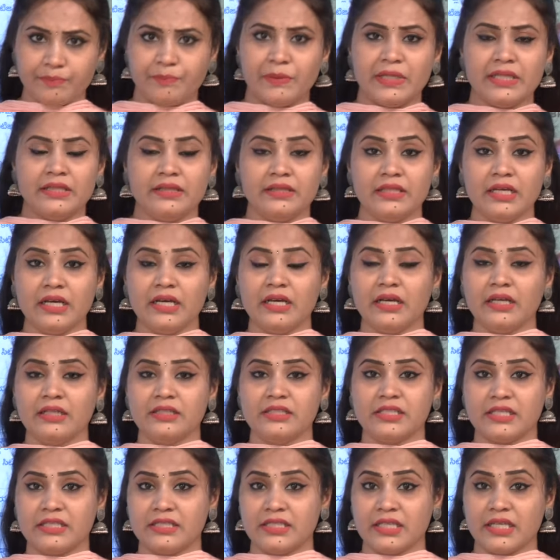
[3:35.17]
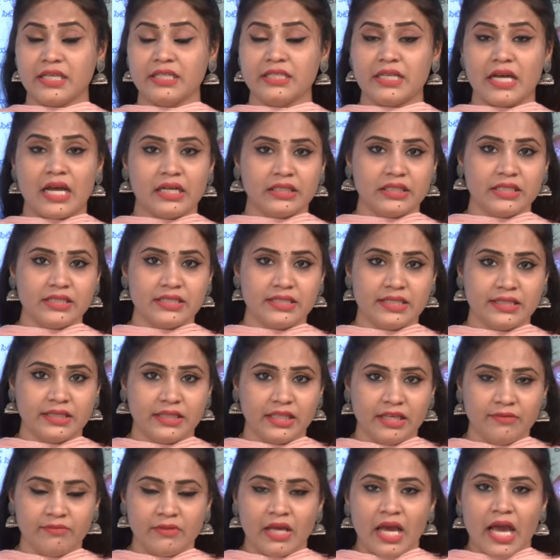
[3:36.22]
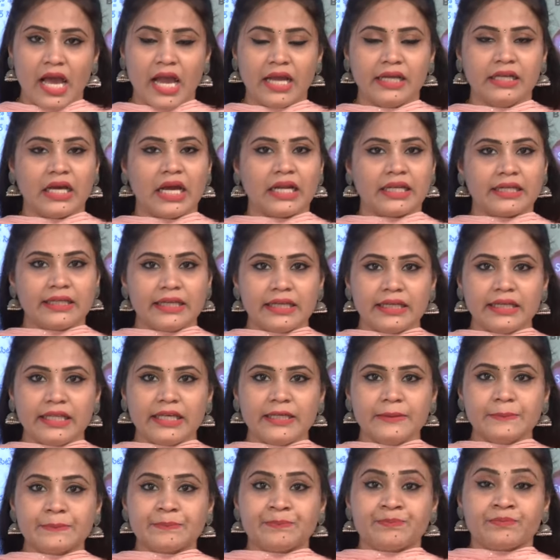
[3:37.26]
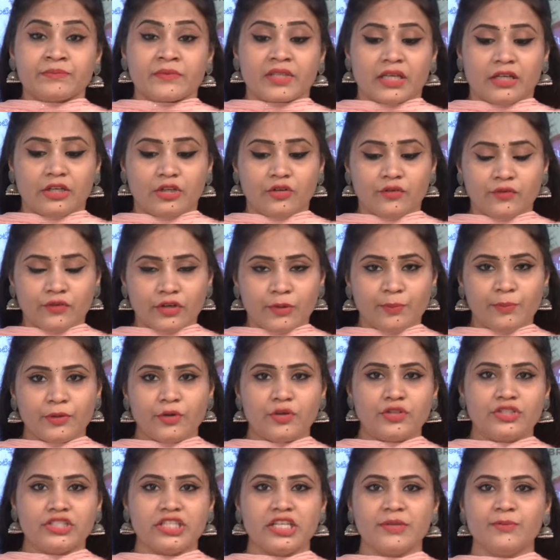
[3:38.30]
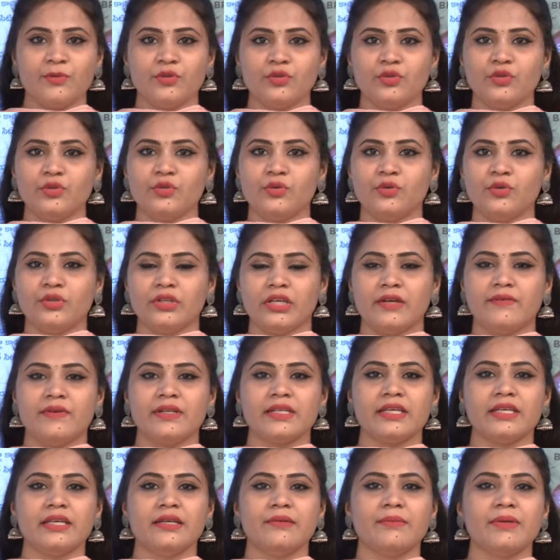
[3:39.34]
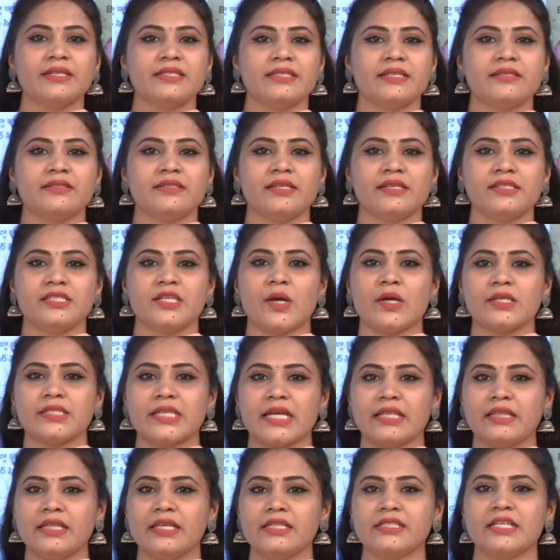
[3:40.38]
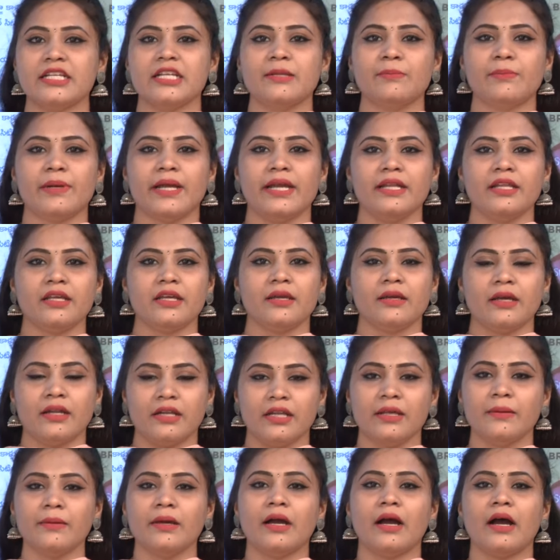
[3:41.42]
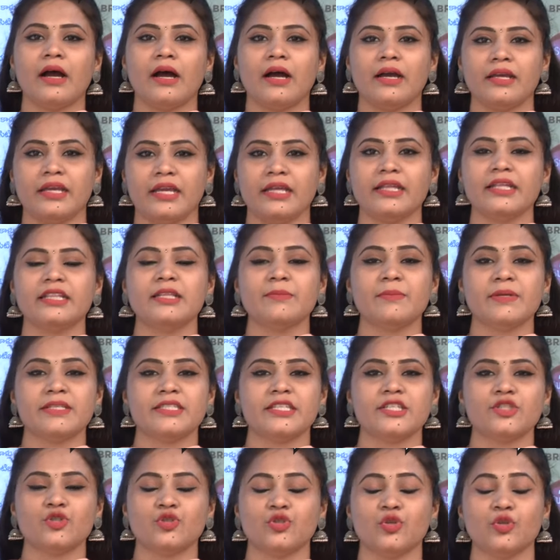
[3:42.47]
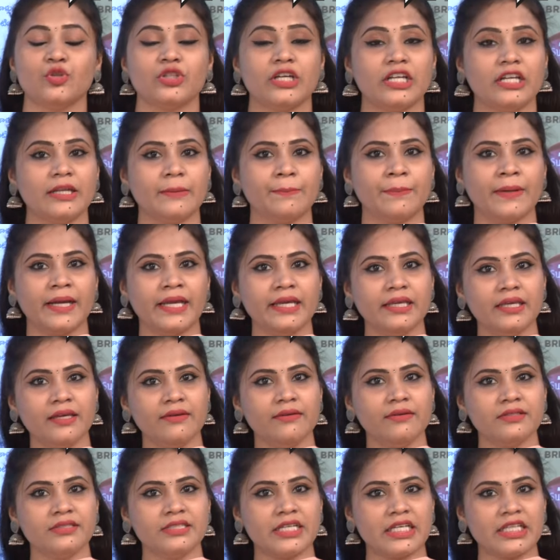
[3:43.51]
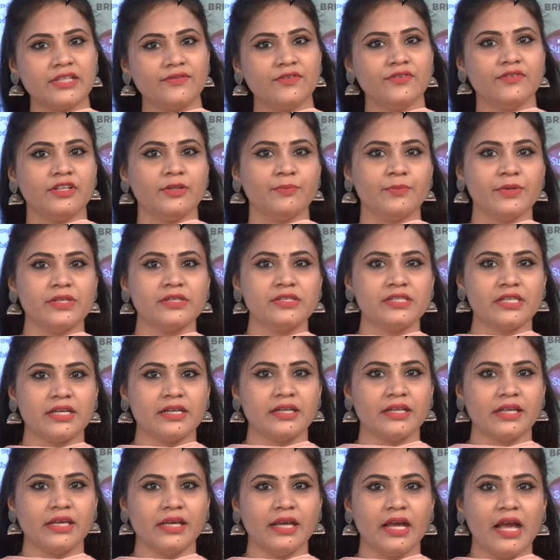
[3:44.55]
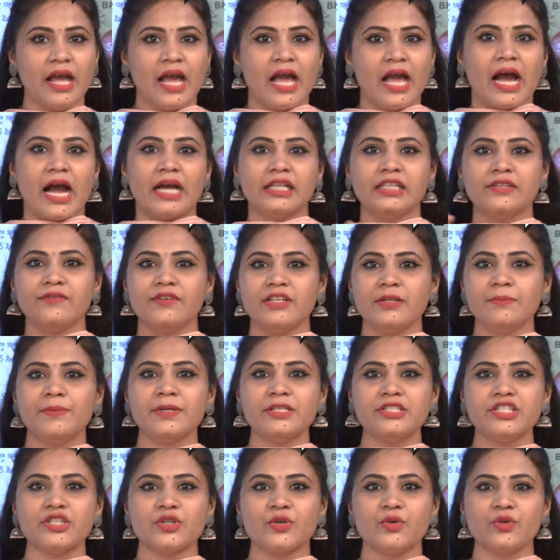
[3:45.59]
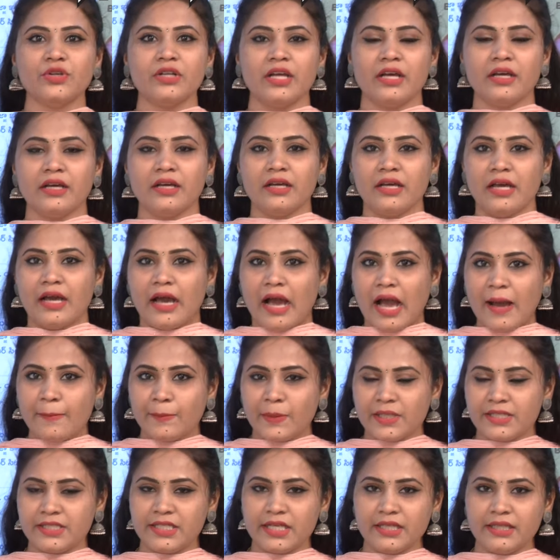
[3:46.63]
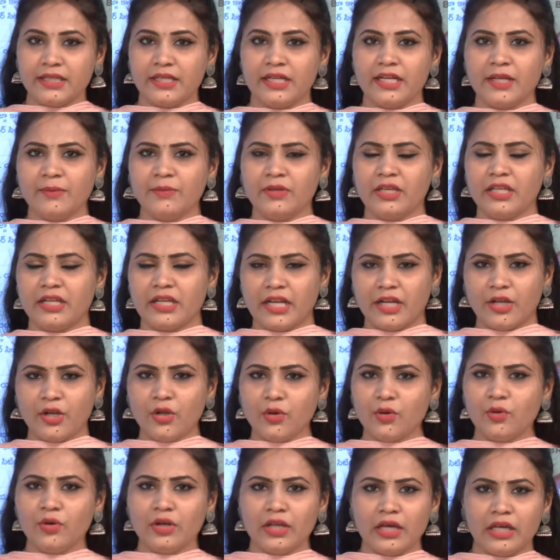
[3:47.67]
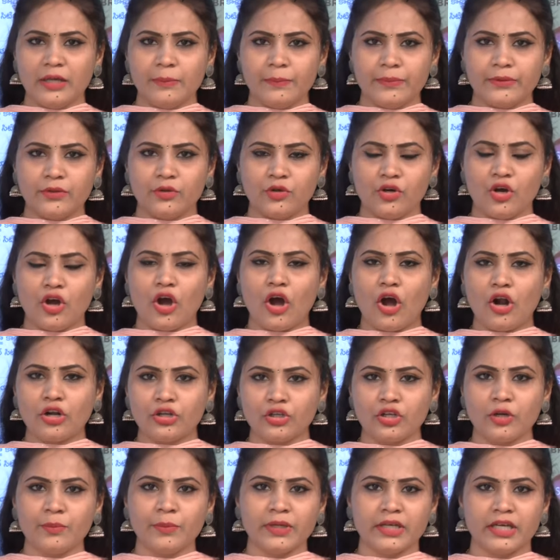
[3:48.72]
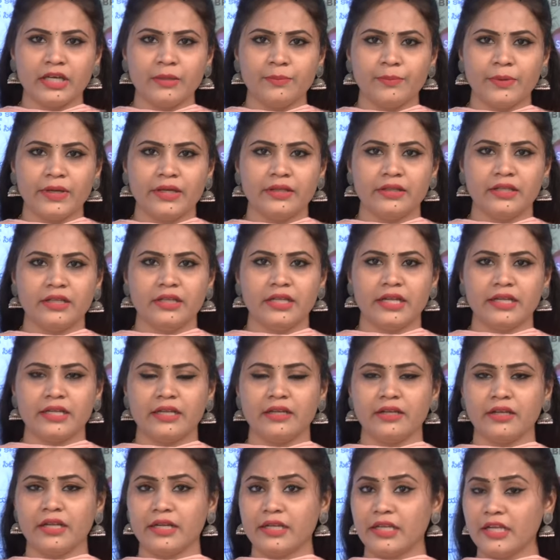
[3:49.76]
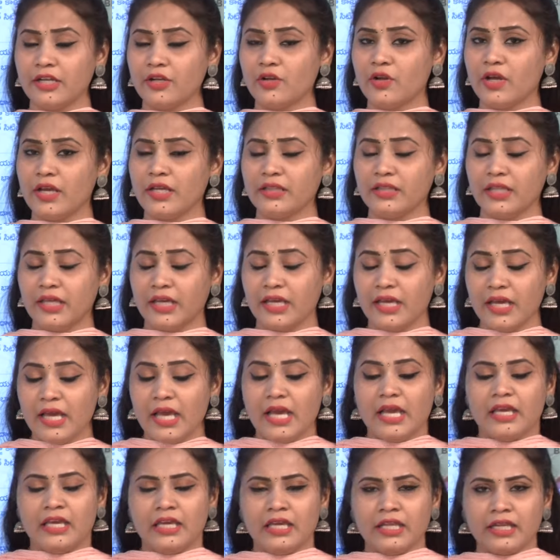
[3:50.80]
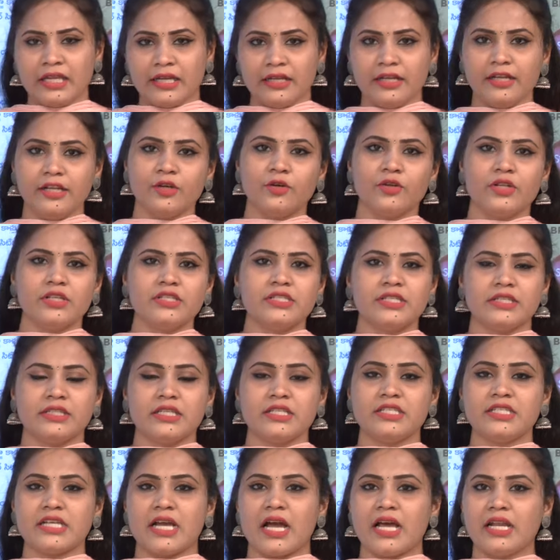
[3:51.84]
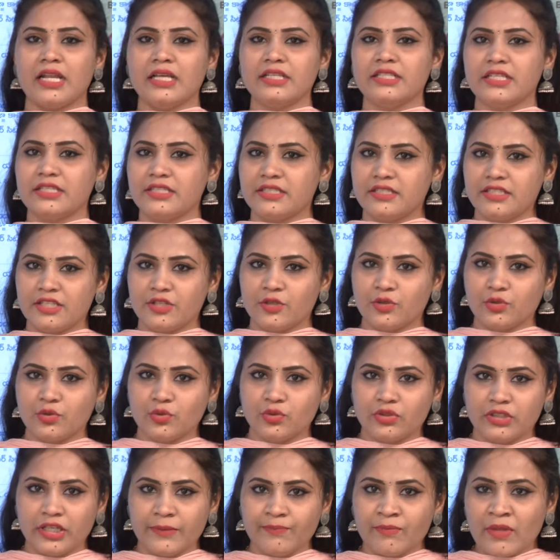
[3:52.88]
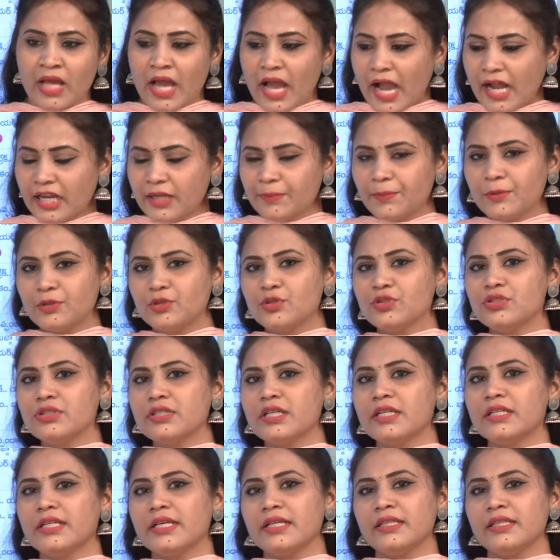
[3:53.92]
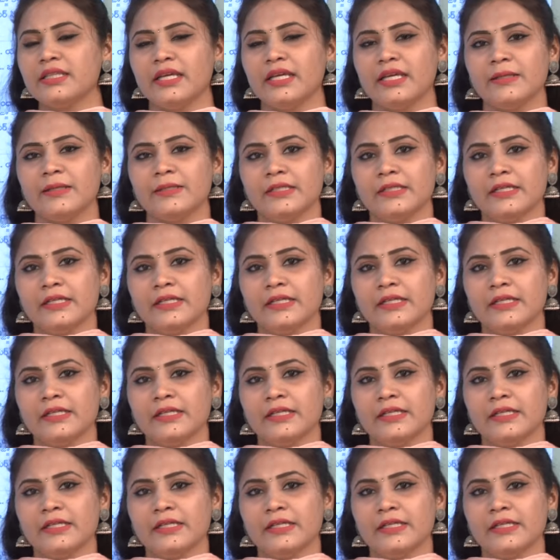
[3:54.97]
పెద్ద చర్చకి దారితీసింది అండ్ అట్లనే నువ్వు ఇప్పుడు వచ్చే ముందు ఎవరికి మెసేజ్ చేసా ఆ సందేశాన్ని బయటికి అంటే ఆ ఏదైతే మెసేజ్ ఉందో దాన్ని పైకి చదివి వినిపించంటే అది వినిపించకుండా ఆ మిచ్చే తినడం ఈ రెండు కూడా ఇప్పుడు హాట్ టాపిక్ అయిపోయింది నెట్ నెట్టింట్లో అయితే ఈ రెండింటి గురించి అయితే చాలా చర్చ జరుగుతుంది అండ్ ఇప్పుడు చూస్తున్నట్టయితే